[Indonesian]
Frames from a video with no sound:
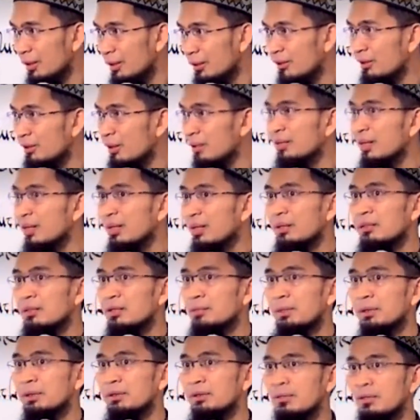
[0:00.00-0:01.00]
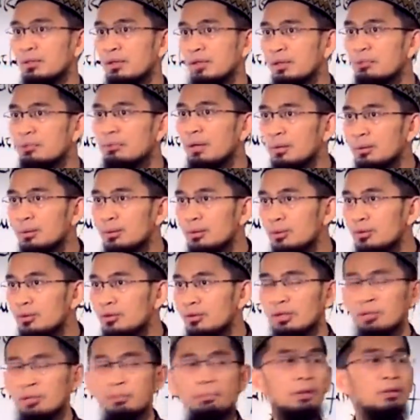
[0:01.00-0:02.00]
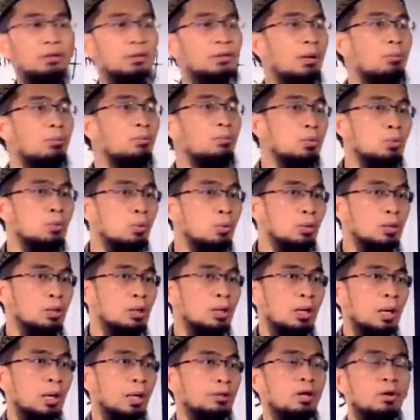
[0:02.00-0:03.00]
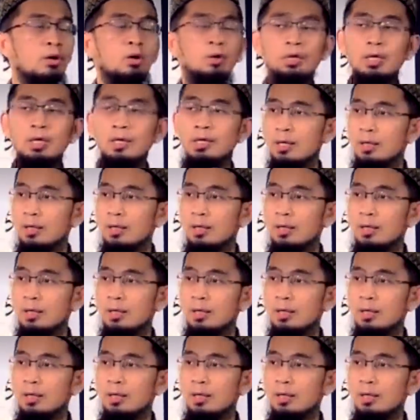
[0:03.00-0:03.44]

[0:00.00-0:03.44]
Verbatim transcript: ngajak jalan ke tempat yang tidak bagus, ke tempat yang buruk, ngajak olahraga